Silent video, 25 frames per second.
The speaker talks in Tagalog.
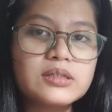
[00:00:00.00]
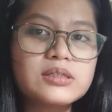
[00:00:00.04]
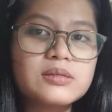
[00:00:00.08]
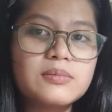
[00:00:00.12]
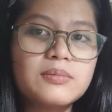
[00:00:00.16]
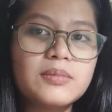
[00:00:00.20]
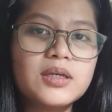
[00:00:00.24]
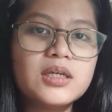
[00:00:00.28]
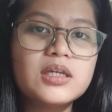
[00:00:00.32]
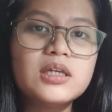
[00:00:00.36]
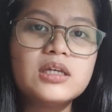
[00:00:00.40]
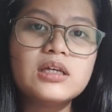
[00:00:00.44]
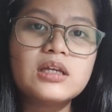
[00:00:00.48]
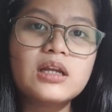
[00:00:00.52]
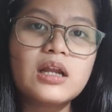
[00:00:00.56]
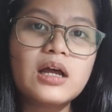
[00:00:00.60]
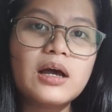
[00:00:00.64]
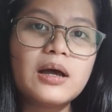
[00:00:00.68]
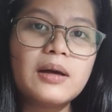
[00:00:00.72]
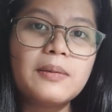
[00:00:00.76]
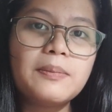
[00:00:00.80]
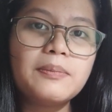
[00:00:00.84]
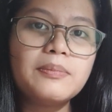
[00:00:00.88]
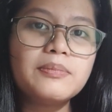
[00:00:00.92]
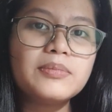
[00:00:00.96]
Kasi
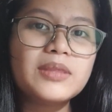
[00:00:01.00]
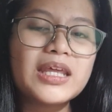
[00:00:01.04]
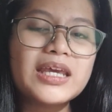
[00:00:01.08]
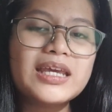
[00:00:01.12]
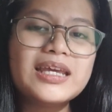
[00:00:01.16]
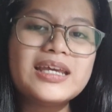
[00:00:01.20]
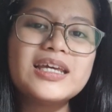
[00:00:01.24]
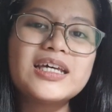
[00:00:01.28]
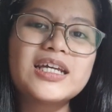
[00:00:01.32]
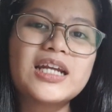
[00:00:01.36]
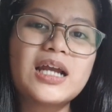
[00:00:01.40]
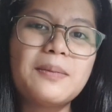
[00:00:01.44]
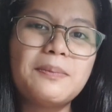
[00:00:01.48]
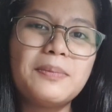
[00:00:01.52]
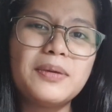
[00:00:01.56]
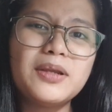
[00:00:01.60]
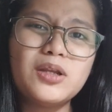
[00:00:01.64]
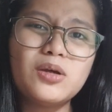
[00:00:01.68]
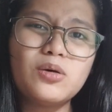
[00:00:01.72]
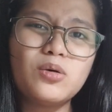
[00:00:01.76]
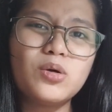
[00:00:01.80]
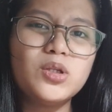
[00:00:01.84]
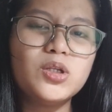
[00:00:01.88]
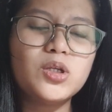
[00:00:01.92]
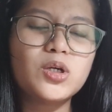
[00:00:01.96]
mahirap,
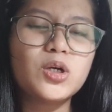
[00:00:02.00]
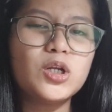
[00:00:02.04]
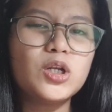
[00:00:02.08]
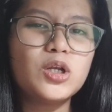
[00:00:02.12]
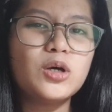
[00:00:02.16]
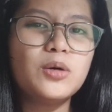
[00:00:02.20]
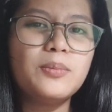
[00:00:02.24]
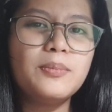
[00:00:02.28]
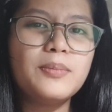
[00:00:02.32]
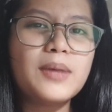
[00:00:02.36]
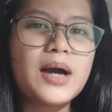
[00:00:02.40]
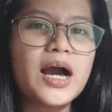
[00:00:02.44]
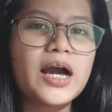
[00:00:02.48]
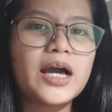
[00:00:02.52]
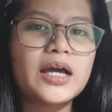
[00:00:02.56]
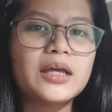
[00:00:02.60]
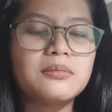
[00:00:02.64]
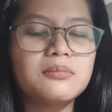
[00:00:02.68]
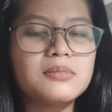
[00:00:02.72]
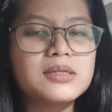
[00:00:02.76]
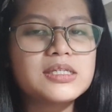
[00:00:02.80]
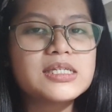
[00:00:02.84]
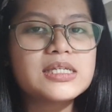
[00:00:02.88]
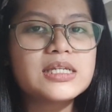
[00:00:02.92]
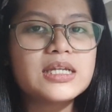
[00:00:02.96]
nahihirapan ako, hindi ko alam kung
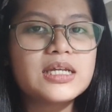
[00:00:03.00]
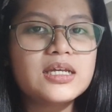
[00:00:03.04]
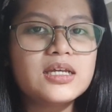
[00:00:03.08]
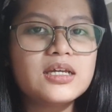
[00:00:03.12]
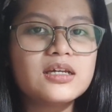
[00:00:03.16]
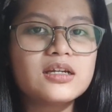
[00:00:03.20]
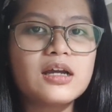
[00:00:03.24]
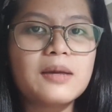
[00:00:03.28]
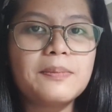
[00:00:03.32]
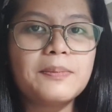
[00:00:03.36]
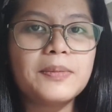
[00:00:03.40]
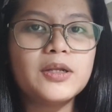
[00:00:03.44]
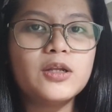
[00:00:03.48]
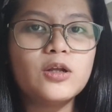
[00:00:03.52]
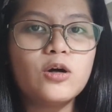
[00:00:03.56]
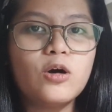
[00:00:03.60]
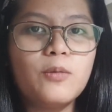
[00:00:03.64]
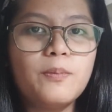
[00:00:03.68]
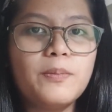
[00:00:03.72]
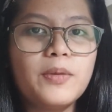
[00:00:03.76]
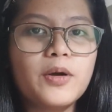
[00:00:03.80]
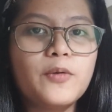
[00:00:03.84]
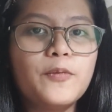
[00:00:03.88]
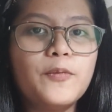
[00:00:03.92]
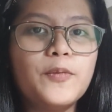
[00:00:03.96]
bakit. Basta nahihirapan
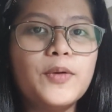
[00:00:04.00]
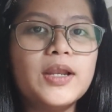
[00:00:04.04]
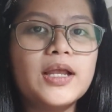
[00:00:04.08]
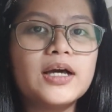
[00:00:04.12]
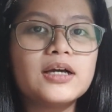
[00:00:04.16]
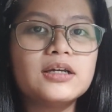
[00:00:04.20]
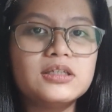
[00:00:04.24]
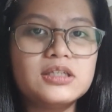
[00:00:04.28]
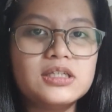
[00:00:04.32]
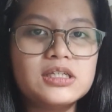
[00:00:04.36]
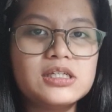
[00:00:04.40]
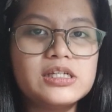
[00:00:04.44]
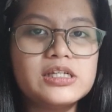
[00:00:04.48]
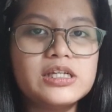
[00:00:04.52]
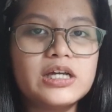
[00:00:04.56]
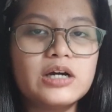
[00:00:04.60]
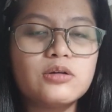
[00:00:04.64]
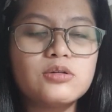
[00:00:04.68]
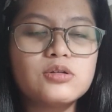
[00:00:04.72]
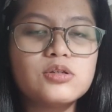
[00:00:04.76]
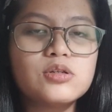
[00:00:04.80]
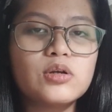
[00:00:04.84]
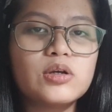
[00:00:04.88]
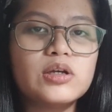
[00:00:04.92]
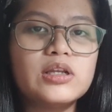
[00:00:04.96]
ako pag walang
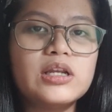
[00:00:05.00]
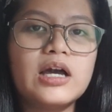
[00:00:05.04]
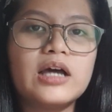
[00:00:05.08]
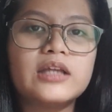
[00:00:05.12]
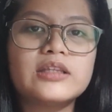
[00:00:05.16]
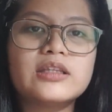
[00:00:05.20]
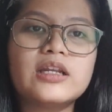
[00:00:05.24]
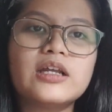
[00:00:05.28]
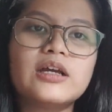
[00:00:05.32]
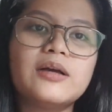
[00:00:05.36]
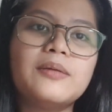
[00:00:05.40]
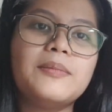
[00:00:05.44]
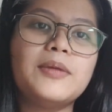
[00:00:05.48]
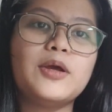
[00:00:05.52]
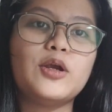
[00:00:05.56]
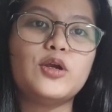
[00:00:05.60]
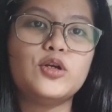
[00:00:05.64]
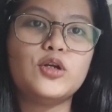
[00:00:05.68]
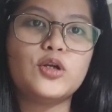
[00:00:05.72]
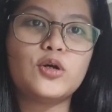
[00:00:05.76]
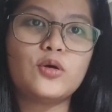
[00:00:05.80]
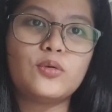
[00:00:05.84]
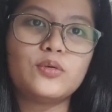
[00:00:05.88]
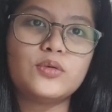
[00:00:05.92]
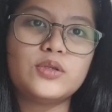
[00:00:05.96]
ilaw. So, kailangan talaga
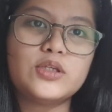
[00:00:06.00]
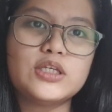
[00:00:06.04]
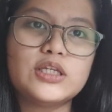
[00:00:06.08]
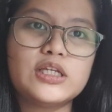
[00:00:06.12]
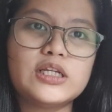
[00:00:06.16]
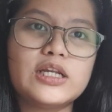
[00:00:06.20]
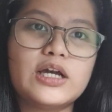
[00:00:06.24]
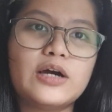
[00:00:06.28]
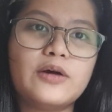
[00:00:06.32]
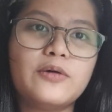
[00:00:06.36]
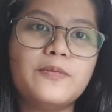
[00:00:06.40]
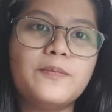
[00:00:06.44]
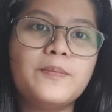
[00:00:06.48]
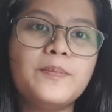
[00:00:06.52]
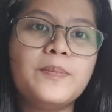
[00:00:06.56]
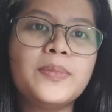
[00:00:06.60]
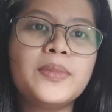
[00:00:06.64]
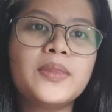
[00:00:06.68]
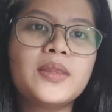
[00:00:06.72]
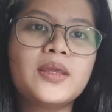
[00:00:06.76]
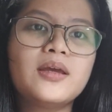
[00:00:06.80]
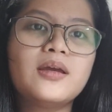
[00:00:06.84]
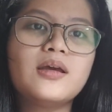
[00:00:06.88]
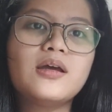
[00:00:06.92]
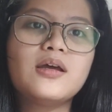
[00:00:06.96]
meron akong ilaw.
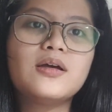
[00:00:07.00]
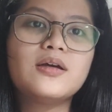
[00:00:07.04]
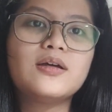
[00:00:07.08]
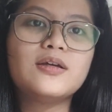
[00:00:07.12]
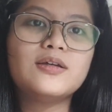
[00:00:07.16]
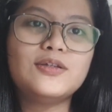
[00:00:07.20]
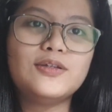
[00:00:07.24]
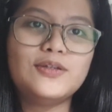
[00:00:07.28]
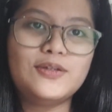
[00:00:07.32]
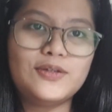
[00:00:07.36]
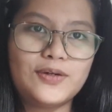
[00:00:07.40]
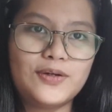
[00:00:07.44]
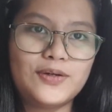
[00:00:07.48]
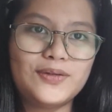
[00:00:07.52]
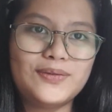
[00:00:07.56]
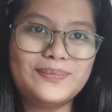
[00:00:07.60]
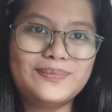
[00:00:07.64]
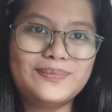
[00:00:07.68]
Yun.